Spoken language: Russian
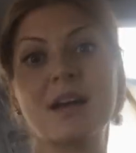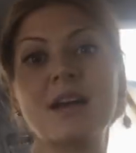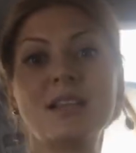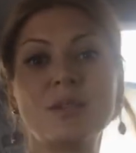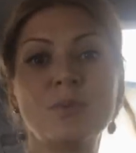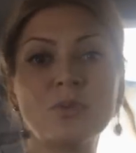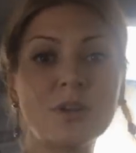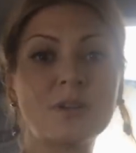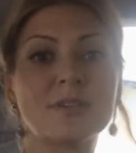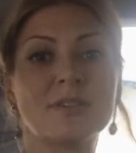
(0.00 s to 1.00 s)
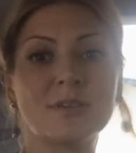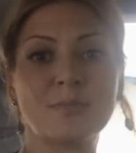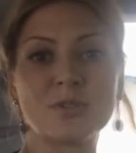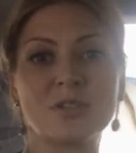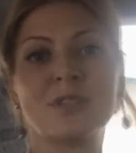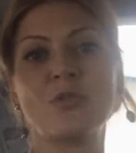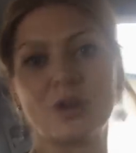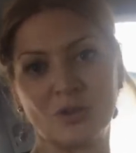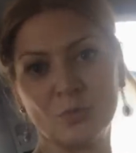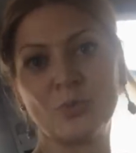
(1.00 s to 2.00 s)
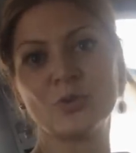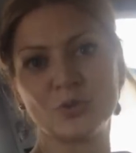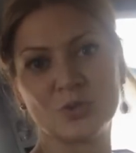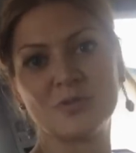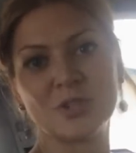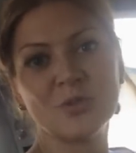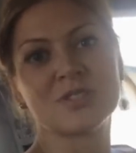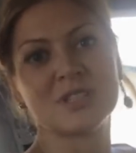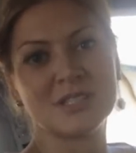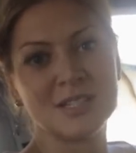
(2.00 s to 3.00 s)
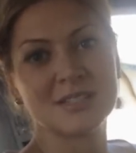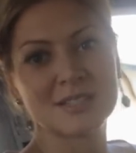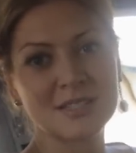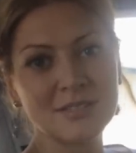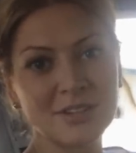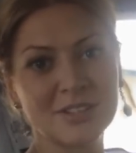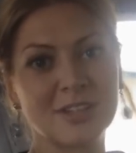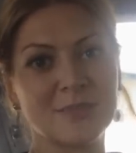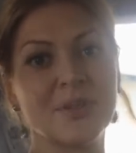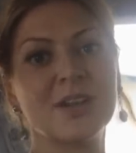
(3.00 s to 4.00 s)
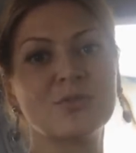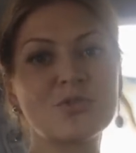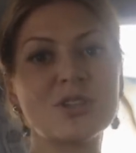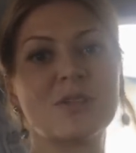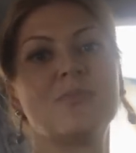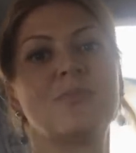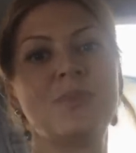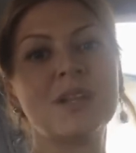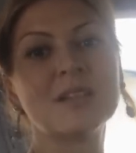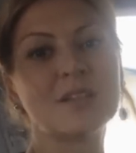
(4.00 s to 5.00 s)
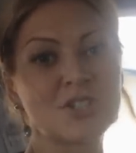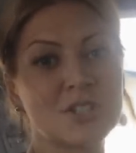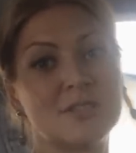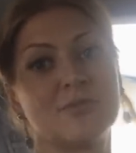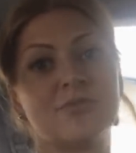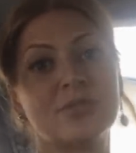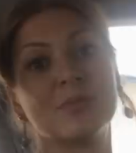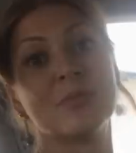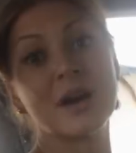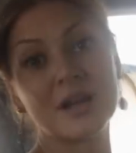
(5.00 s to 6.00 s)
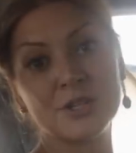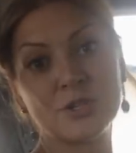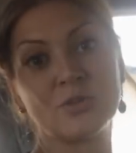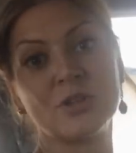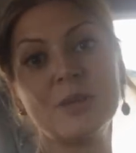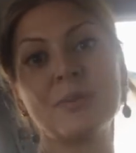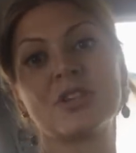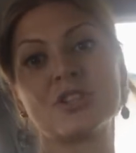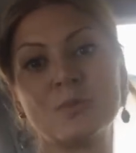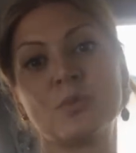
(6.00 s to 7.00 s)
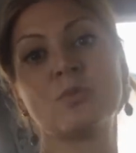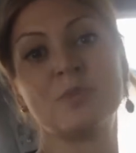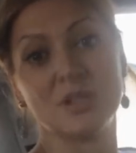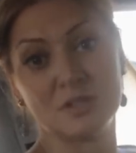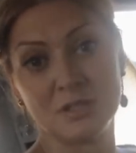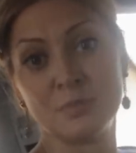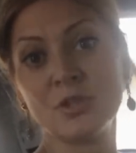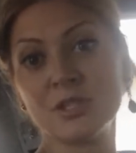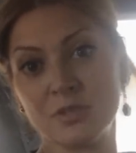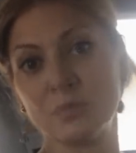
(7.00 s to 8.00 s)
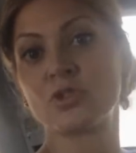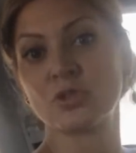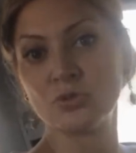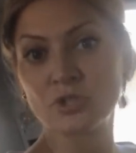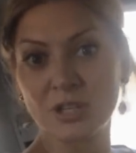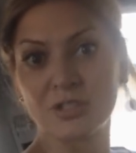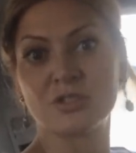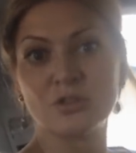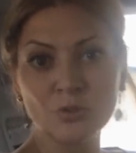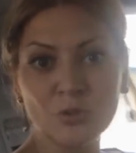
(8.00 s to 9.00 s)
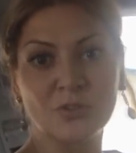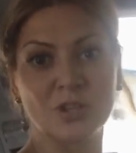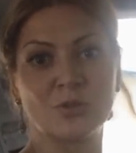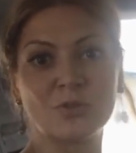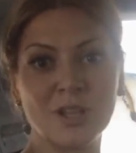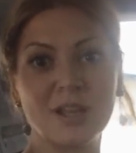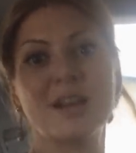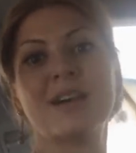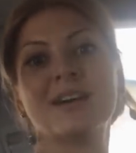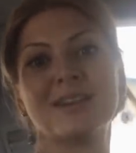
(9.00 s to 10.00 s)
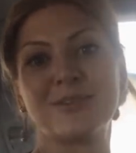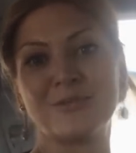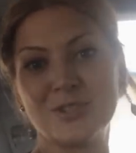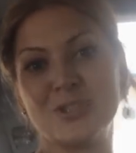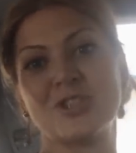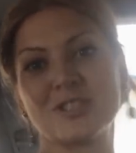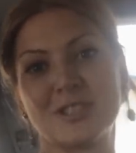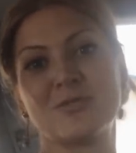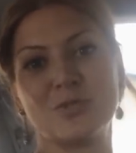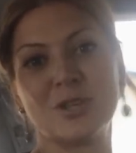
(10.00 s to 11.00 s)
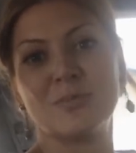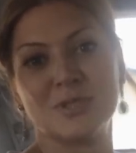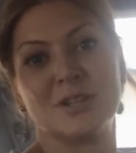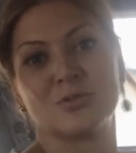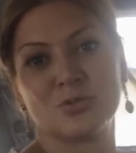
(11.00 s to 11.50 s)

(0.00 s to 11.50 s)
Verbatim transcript: Этот белок, э, после того, как он полностью свернется и отделится сыворотка, нужно переложить в марлечку и положить под пресс. Использовать можно ту же кастрюлю, в которой э, вы сейчас это все кипятили.